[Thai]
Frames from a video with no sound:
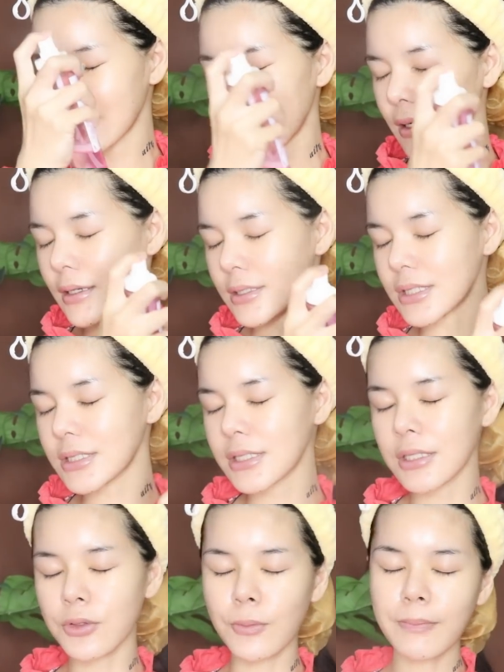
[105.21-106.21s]
แล้วเราก็จะ
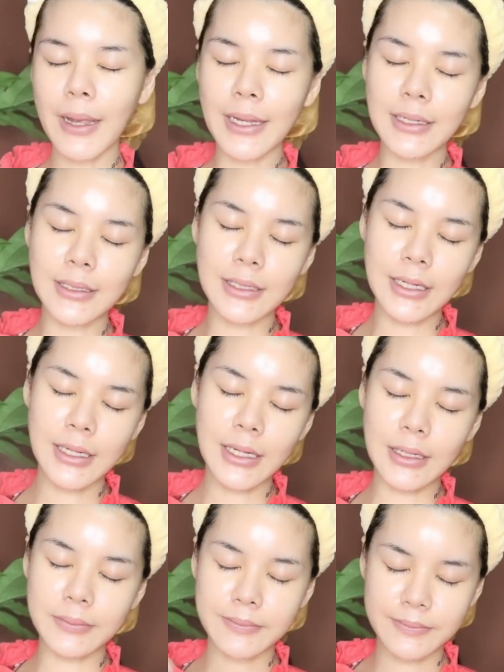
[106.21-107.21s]
ฉีดลงไปเลยนะคะ